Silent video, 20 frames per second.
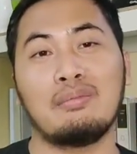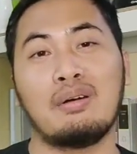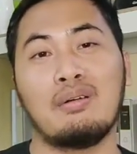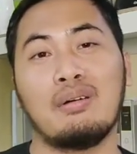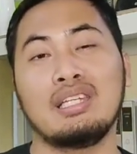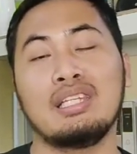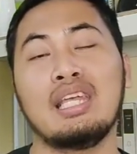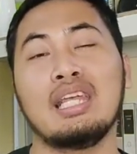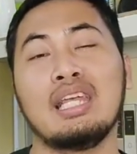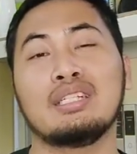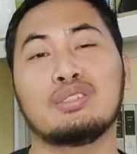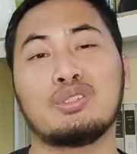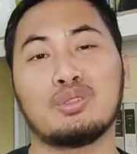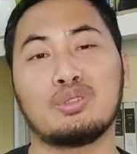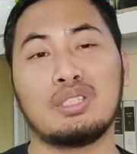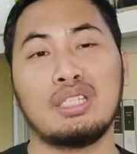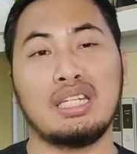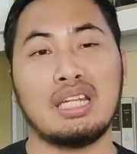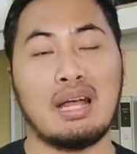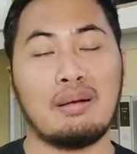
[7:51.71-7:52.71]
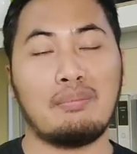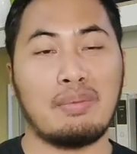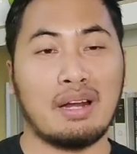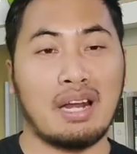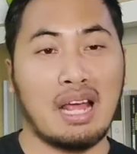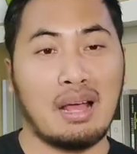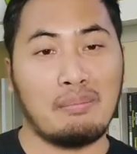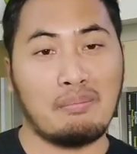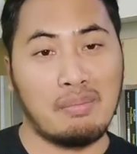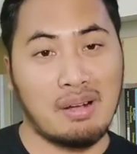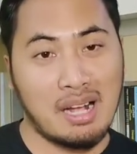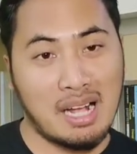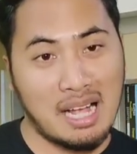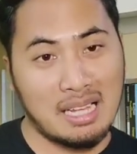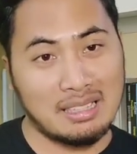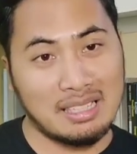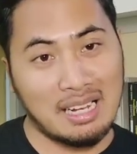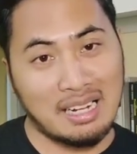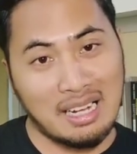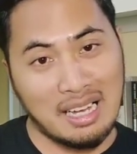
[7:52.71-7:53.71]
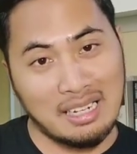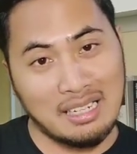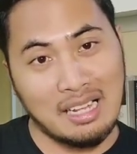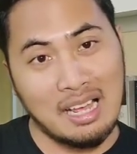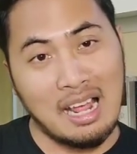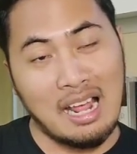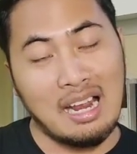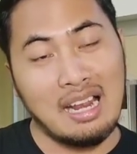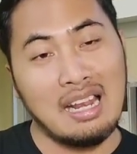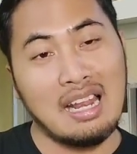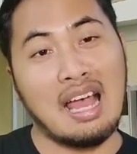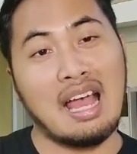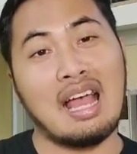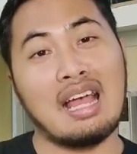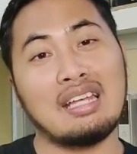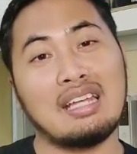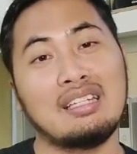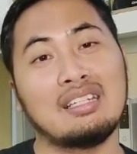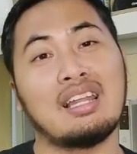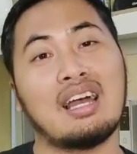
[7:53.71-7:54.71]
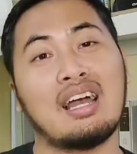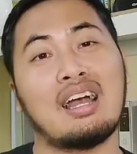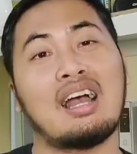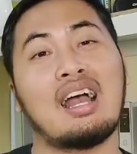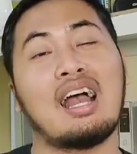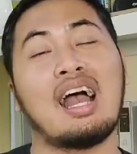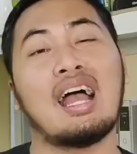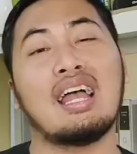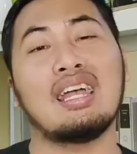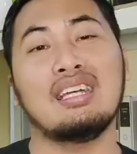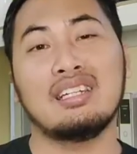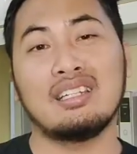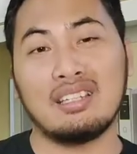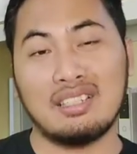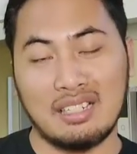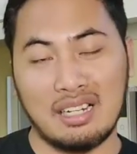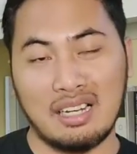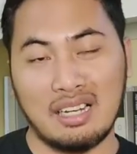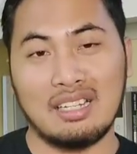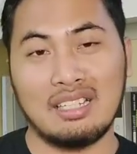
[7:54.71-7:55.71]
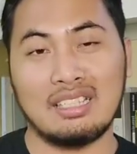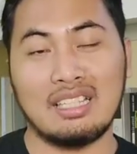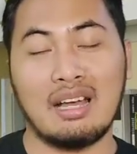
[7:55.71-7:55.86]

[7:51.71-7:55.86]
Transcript: Bahwa Yesus tidak pernah mengatakan la ilaha illallah.